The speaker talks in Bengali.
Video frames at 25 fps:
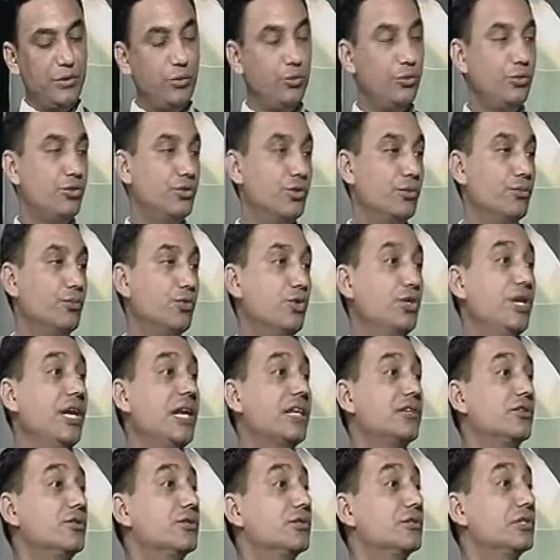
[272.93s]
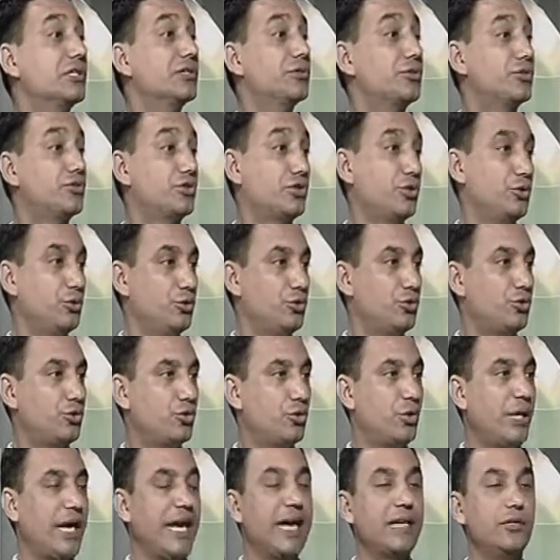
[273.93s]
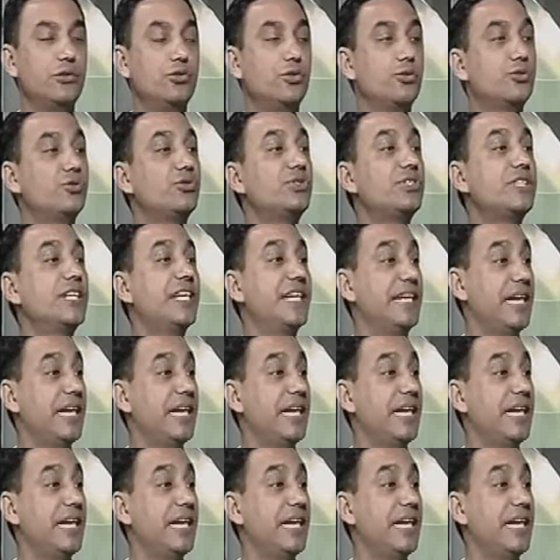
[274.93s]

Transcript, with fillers: দুইজন মহিলা সংসদ সদস্য একজন হচ্ছে